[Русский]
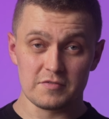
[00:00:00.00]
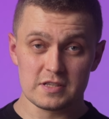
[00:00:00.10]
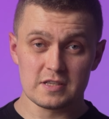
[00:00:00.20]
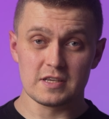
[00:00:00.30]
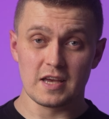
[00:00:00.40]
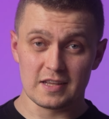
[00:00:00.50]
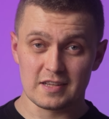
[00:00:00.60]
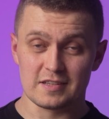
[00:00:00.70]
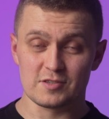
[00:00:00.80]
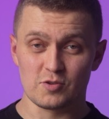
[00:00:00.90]
видите,
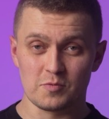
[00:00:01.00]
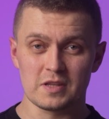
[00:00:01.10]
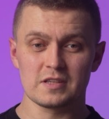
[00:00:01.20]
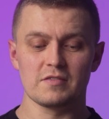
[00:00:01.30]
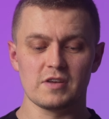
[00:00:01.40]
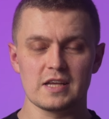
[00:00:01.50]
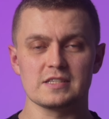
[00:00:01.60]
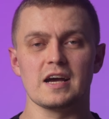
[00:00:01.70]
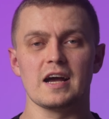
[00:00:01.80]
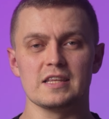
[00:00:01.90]
этот инструмент
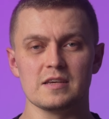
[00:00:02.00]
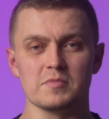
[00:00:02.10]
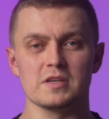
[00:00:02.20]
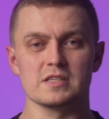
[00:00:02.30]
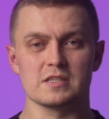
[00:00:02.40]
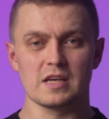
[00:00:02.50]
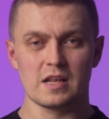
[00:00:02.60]
является одним из